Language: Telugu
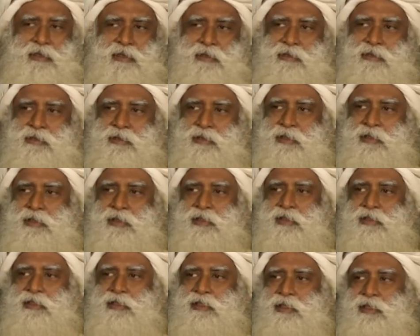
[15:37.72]
ఆట
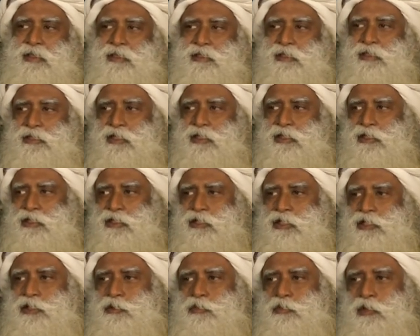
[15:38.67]
ఇది
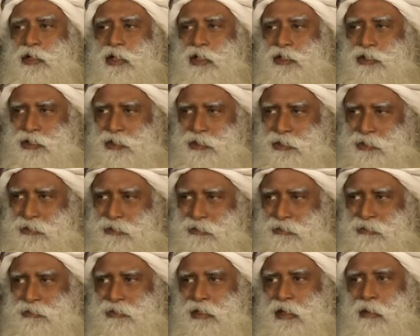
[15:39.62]
కొంతమంది
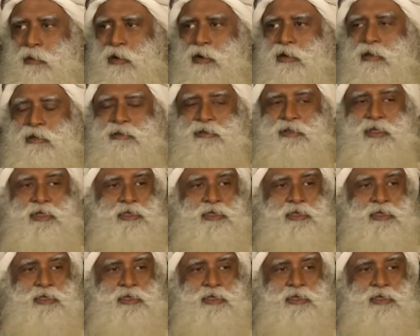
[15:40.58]
చదువుకోని వారికి తప్పుడు